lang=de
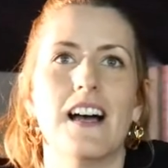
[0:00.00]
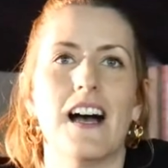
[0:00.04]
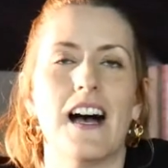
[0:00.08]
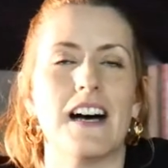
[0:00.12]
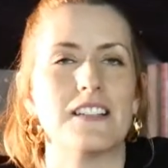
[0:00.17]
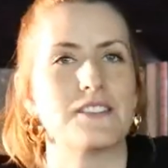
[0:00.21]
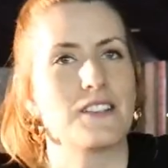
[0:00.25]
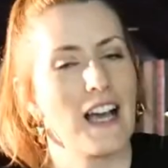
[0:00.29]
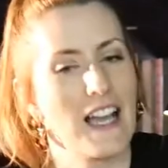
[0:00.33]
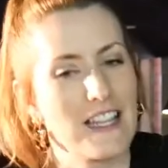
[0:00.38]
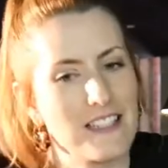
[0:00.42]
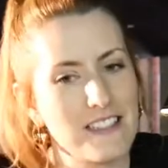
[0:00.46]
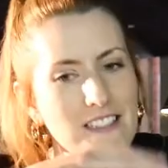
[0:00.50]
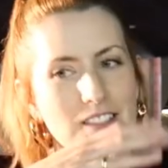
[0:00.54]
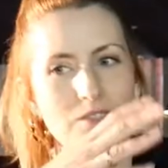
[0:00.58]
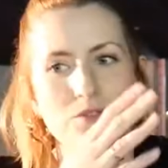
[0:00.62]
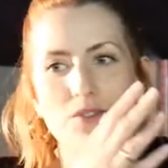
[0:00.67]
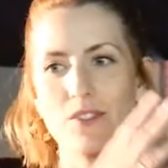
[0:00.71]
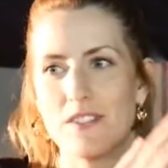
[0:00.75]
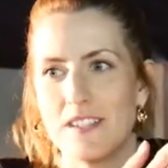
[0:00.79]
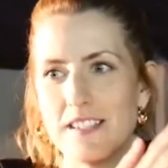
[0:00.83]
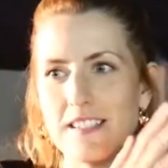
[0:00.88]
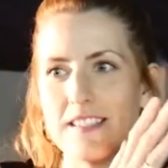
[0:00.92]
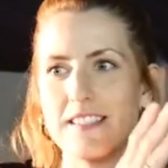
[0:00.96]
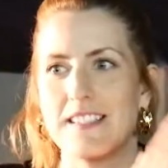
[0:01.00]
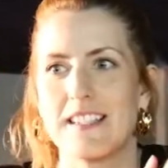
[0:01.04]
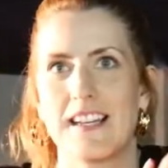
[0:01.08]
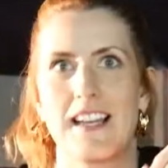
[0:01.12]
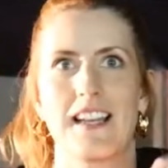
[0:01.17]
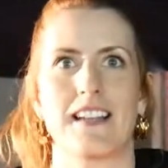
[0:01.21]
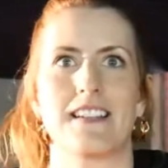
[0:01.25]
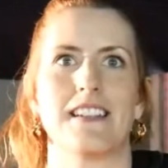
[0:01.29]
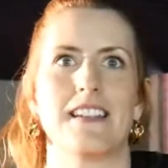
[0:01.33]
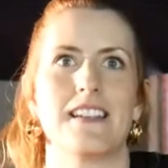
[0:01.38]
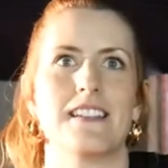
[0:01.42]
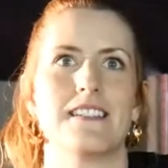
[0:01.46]
Also eigentlich wirklich
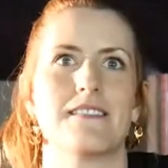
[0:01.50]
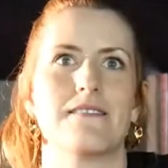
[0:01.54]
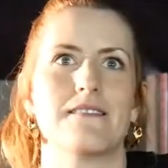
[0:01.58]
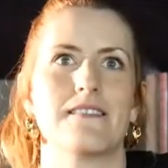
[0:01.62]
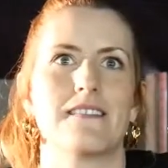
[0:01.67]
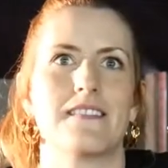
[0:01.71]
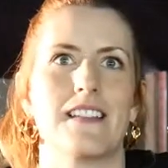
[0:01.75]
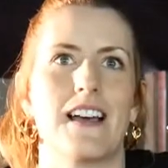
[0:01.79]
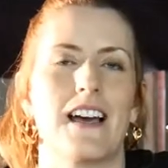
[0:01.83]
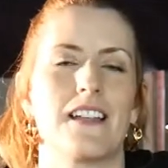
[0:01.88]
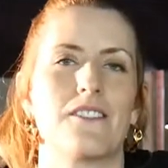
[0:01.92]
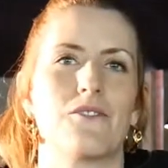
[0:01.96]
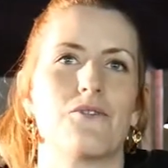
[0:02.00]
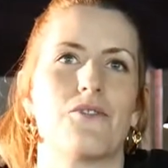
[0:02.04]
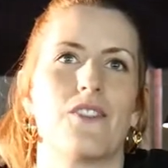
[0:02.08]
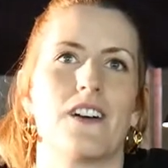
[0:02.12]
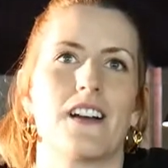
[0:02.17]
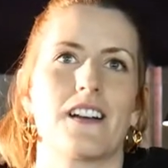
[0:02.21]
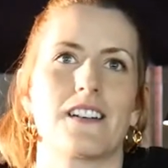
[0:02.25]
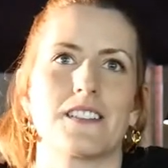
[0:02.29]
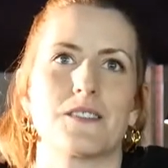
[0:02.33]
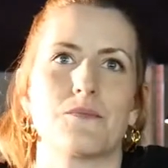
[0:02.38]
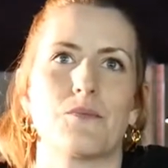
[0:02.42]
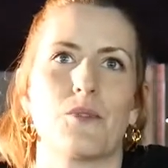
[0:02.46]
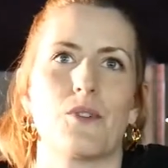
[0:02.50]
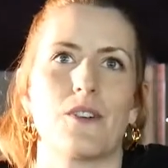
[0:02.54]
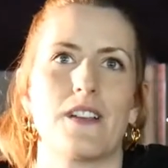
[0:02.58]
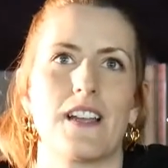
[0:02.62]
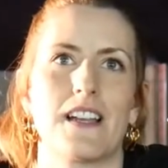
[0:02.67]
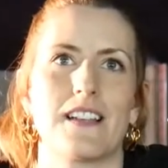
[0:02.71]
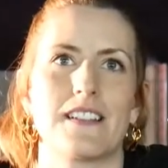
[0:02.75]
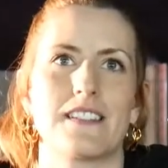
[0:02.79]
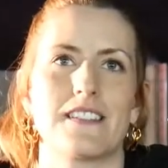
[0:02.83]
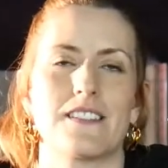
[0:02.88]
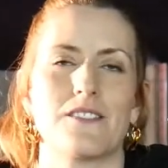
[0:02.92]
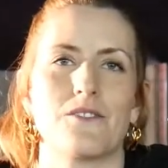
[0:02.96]
direkt in den Anfang des
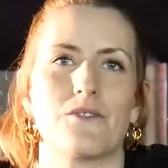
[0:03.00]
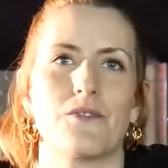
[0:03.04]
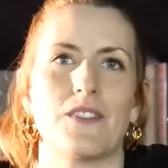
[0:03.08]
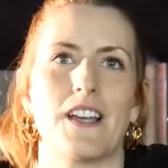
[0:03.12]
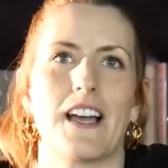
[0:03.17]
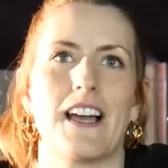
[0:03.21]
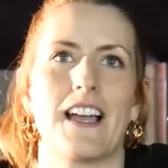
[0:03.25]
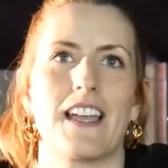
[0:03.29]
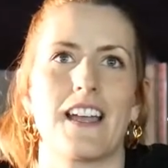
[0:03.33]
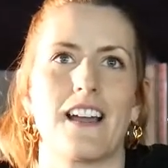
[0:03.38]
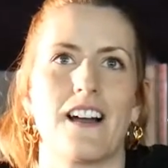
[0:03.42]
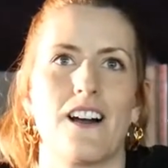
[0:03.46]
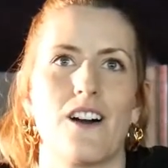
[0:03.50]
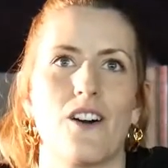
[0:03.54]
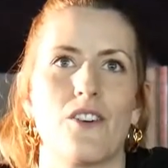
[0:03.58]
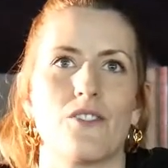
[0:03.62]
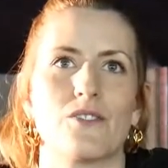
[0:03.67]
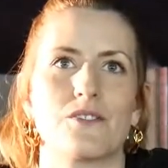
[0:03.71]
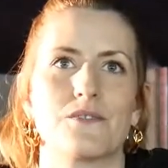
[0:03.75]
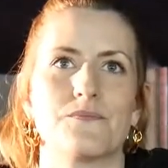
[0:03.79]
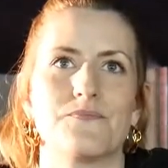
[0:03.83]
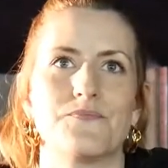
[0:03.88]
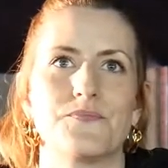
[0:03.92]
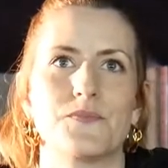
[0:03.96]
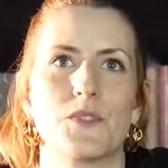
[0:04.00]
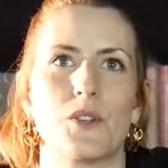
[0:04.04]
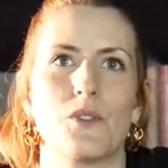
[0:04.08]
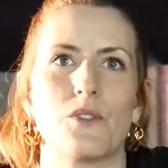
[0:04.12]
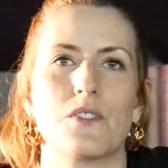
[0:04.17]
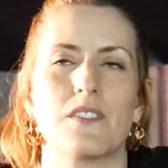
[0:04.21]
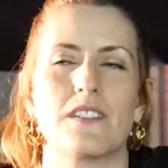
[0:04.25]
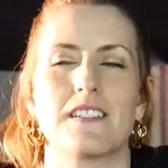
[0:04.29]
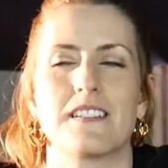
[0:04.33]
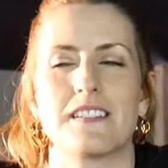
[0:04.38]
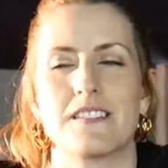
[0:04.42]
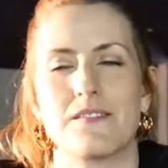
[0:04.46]
Projekts irgendwie reingehauen.
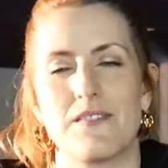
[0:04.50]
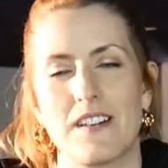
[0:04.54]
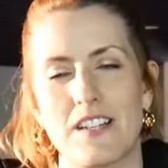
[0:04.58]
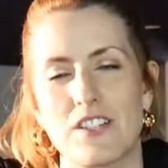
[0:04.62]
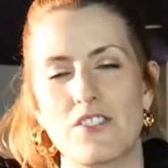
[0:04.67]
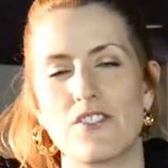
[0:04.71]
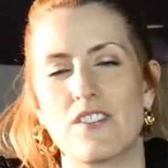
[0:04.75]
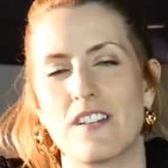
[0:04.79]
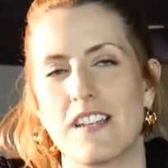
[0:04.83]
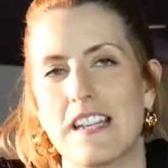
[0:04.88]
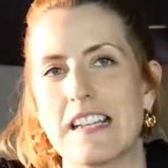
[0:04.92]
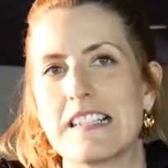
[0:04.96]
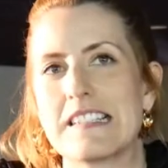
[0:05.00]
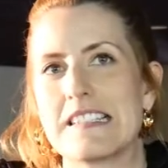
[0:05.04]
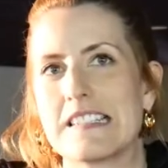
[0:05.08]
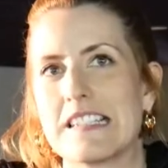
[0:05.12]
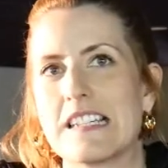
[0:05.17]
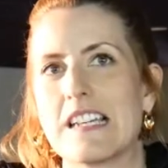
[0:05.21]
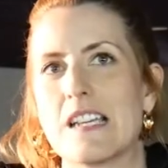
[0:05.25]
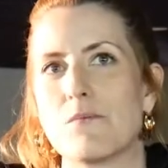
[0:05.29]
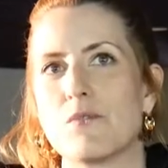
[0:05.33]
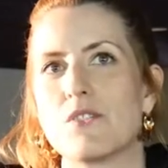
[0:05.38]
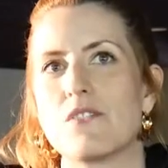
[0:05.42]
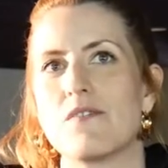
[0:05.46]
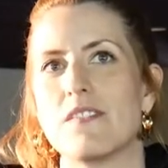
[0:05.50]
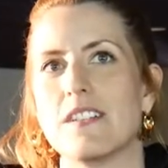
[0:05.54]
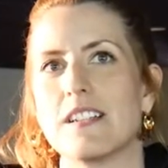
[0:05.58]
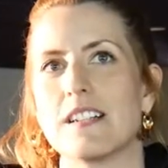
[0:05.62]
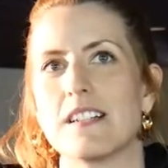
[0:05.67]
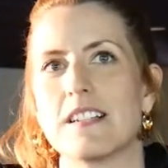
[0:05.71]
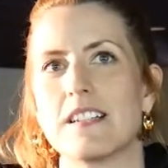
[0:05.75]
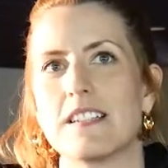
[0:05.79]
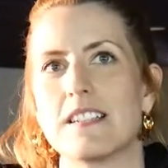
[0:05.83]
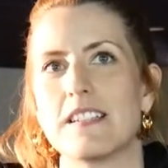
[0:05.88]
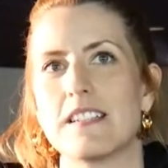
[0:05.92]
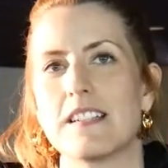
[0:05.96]
Und das war schon extrem
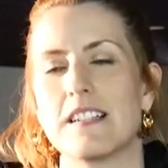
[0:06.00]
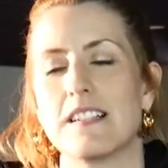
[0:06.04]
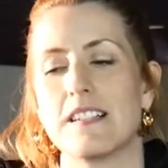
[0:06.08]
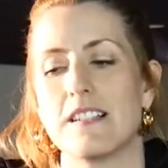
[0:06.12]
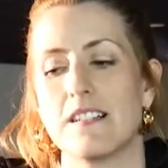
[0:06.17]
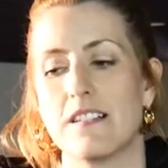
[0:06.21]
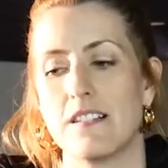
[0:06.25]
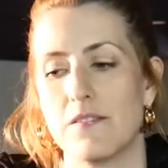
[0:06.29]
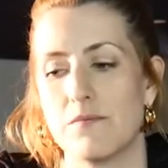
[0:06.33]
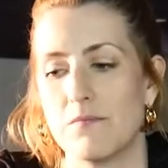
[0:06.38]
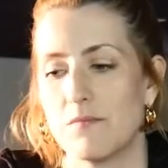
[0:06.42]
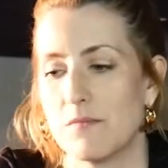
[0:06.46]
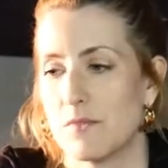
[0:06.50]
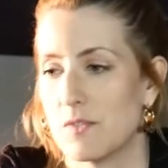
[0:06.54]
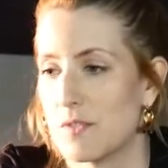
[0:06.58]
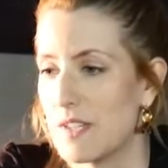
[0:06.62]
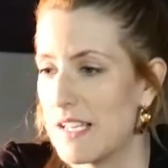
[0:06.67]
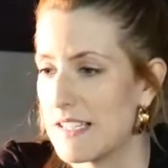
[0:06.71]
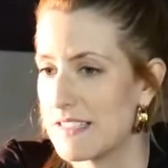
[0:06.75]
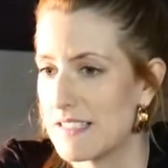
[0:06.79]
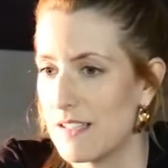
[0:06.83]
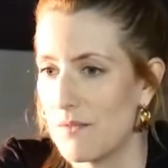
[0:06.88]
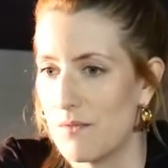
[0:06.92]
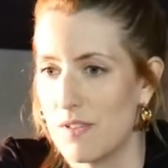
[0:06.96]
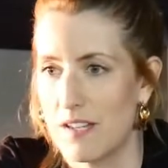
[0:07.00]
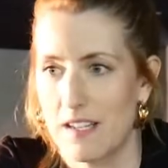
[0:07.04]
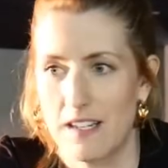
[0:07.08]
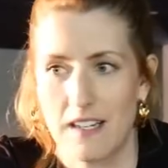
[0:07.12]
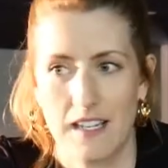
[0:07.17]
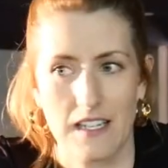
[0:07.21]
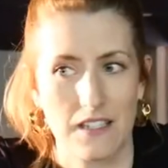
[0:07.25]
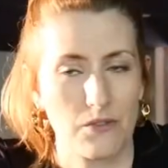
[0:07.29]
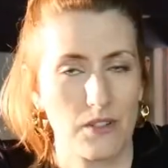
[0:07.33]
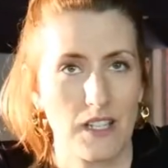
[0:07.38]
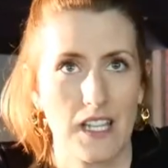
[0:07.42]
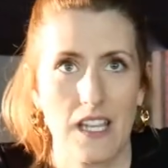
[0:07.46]
schwierig. Äh, zuerst haben wir
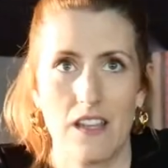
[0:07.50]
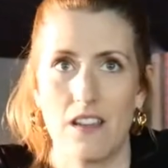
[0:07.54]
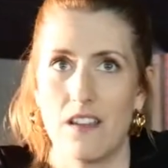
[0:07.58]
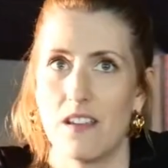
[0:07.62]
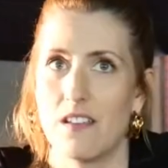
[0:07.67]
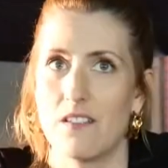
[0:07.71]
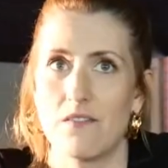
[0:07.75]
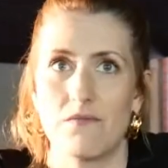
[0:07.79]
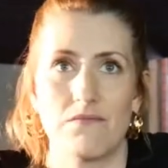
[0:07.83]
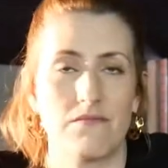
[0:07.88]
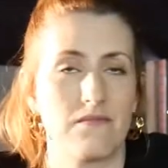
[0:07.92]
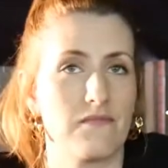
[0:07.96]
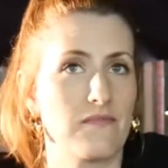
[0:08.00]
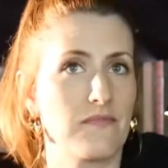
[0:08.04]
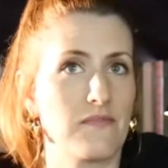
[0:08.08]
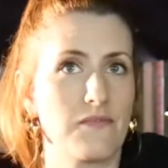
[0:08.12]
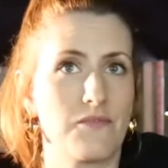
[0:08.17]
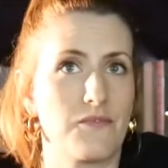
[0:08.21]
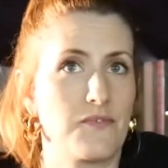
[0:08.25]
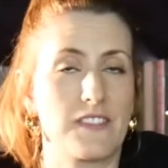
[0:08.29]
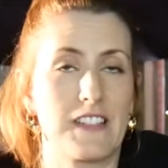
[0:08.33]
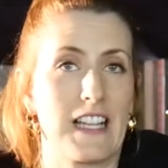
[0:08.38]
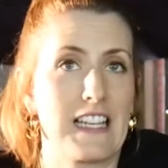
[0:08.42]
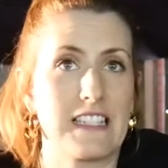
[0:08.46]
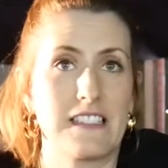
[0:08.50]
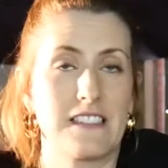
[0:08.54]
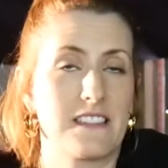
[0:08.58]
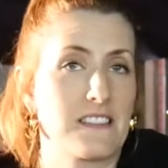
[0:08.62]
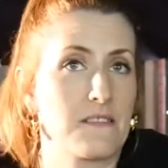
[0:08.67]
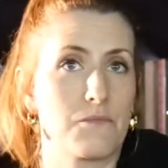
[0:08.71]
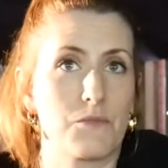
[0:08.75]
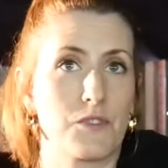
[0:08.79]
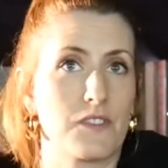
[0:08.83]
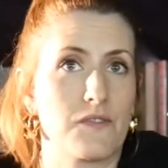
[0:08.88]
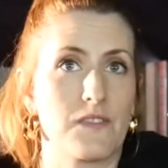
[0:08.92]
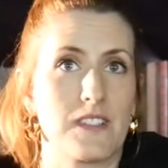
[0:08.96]
gedacht, okay, vielleicht
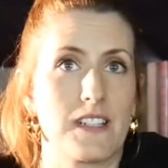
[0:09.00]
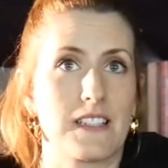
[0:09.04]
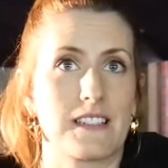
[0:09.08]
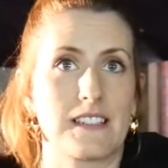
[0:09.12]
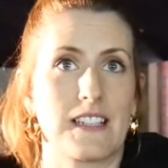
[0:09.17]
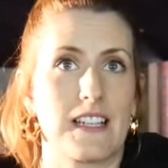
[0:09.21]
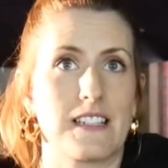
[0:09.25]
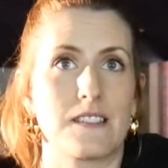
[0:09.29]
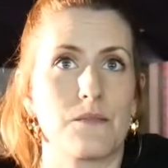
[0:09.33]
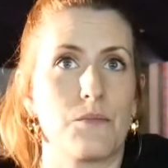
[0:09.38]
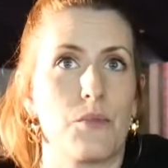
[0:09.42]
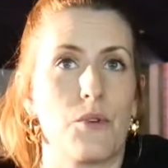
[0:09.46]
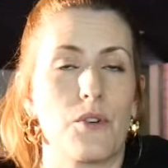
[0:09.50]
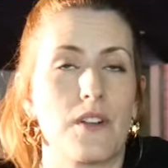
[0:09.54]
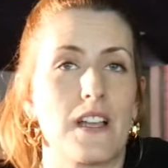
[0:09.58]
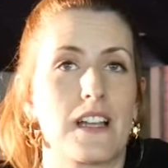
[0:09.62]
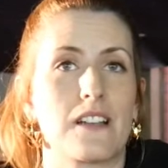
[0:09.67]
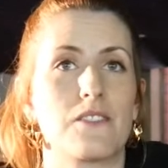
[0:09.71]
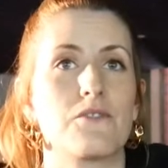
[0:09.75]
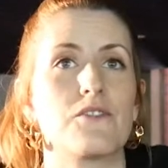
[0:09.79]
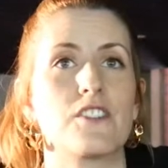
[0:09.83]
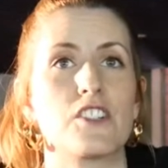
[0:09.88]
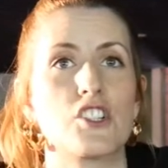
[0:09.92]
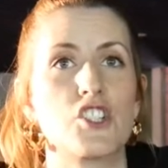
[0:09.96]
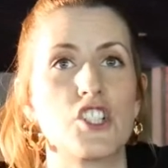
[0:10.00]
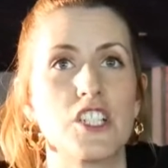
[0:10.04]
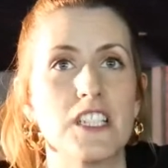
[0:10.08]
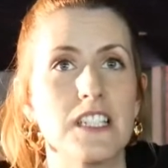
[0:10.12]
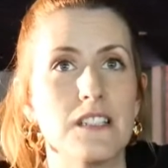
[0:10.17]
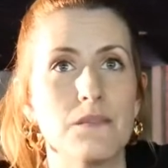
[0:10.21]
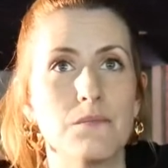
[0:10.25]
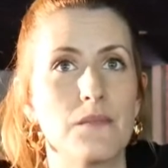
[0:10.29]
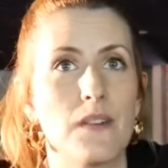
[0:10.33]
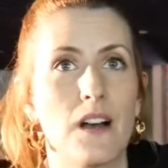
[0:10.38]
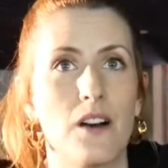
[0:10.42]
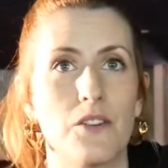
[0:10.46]
müssen wir das ganze Projekt
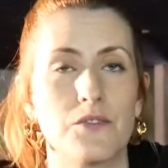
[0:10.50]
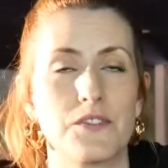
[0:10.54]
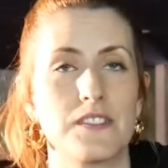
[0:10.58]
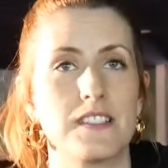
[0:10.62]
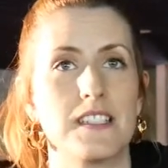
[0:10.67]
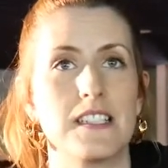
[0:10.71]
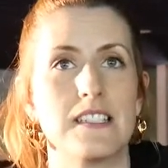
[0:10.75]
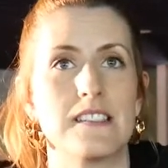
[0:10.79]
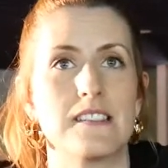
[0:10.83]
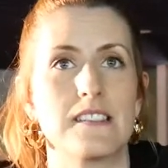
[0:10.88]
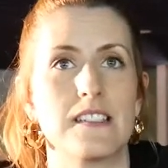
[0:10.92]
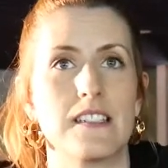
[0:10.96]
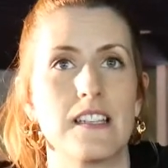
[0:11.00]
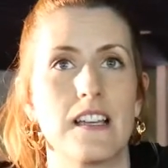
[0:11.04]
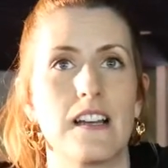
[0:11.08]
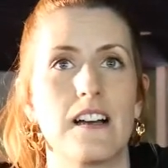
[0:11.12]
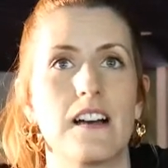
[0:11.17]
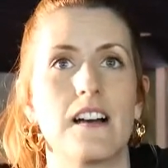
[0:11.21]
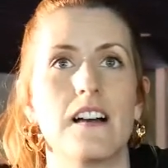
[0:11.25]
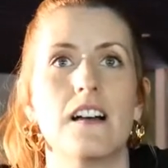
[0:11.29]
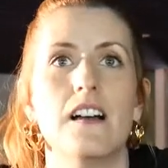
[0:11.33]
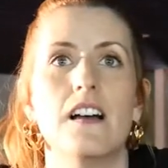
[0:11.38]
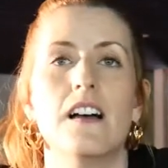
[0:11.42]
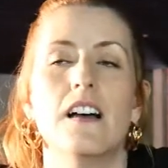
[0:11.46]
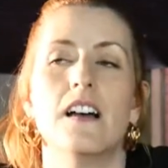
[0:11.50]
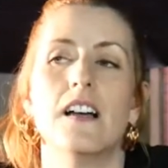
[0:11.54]
verschieben aufs nächste Jahr.